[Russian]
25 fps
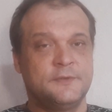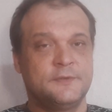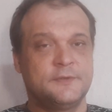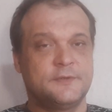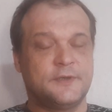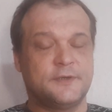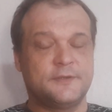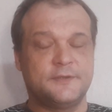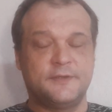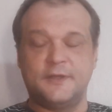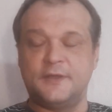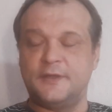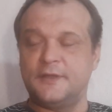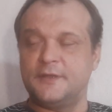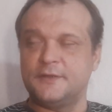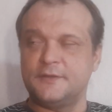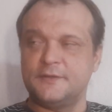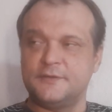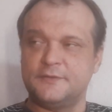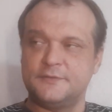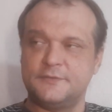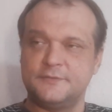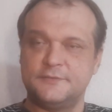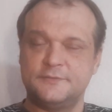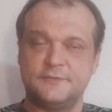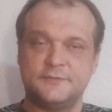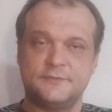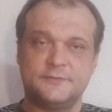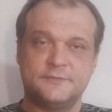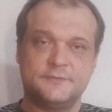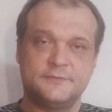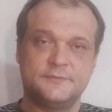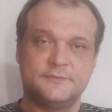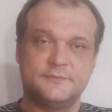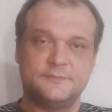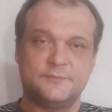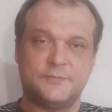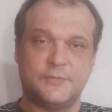Когда
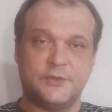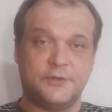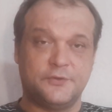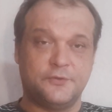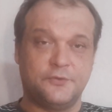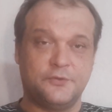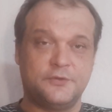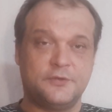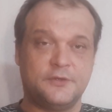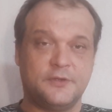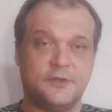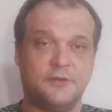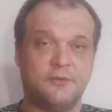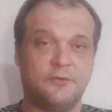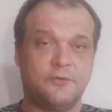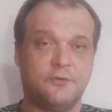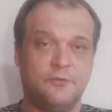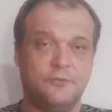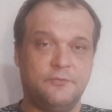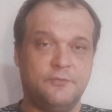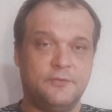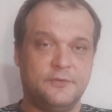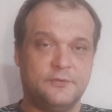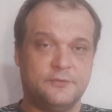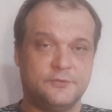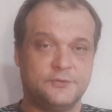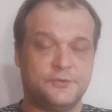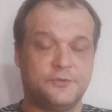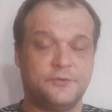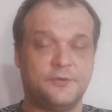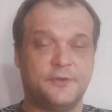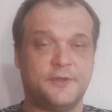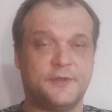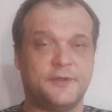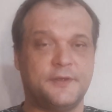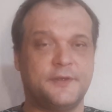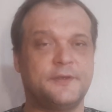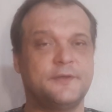молодой человек увидел, что
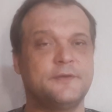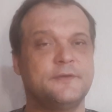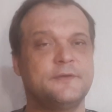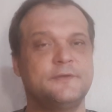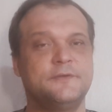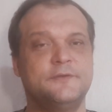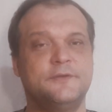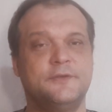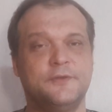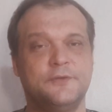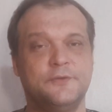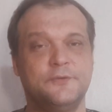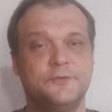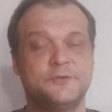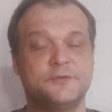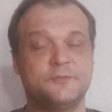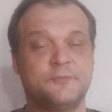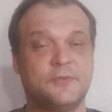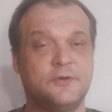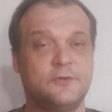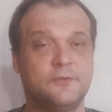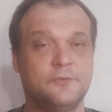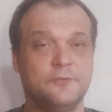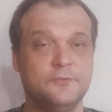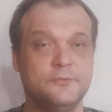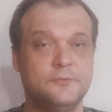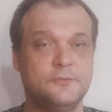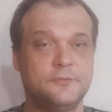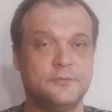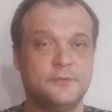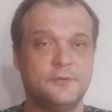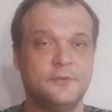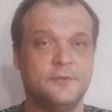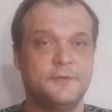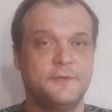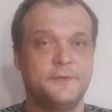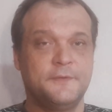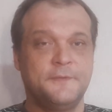я делаю
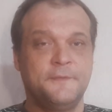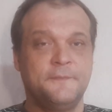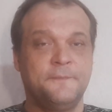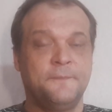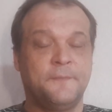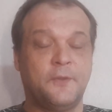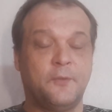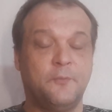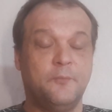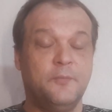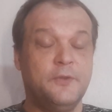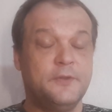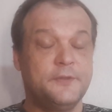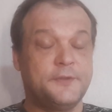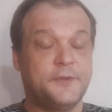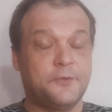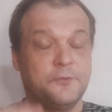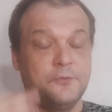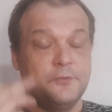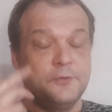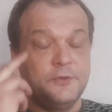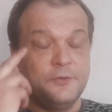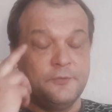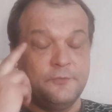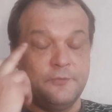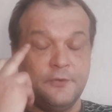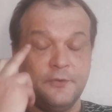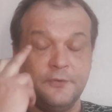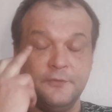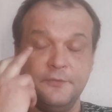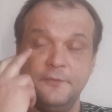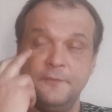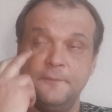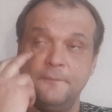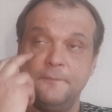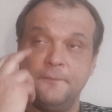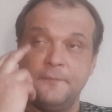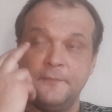самокрутку, он был так
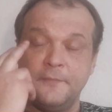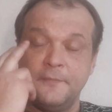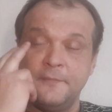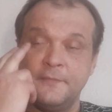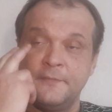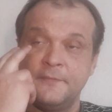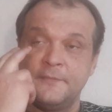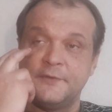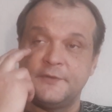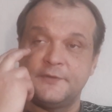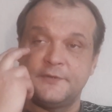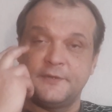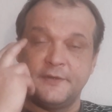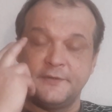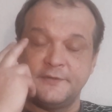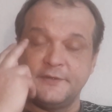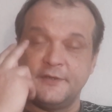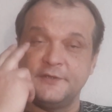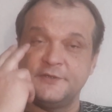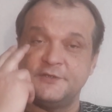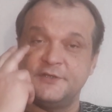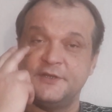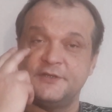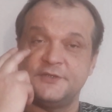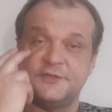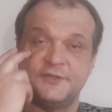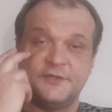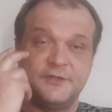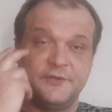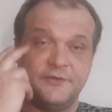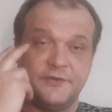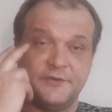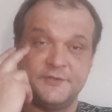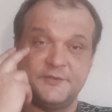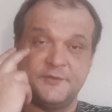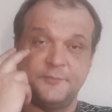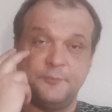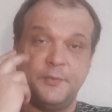удивлен, сказал, сейчас же
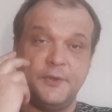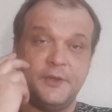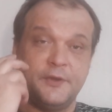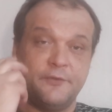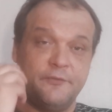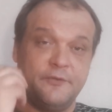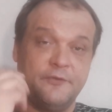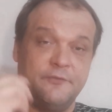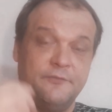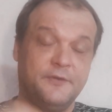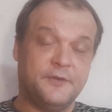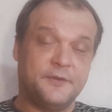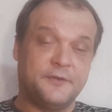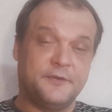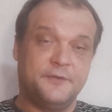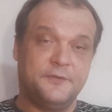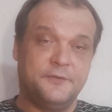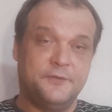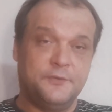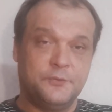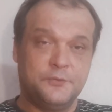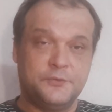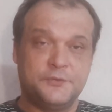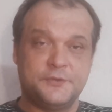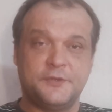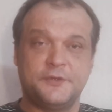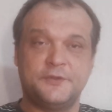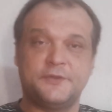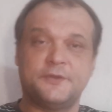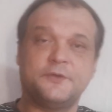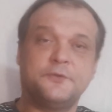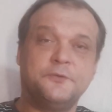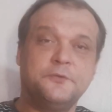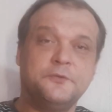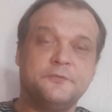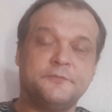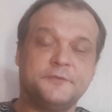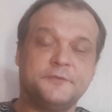21 век, неужто такое